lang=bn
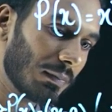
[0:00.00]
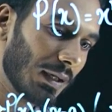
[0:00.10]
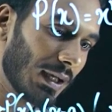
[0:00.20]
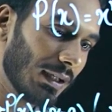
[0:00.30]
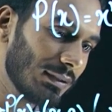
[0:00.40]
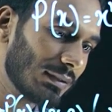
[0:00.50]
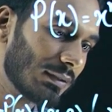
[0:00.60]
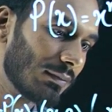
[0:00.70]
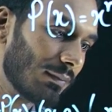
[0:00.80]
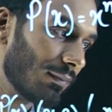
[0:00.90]
প্লাস
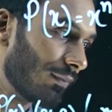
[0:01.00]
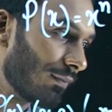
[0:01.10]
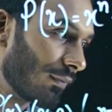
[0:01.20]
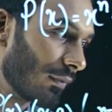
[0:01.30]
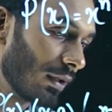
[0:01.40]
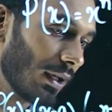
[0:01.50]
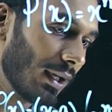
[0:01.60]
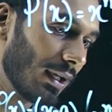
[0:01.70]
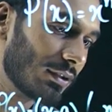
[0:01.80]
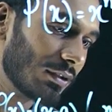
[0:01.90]

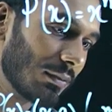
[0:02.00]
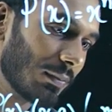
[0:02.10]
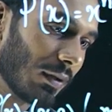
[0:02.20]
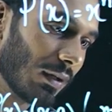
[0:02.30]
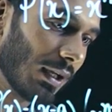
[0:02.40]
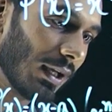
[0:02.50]
এক্স টু দি পাওয়ার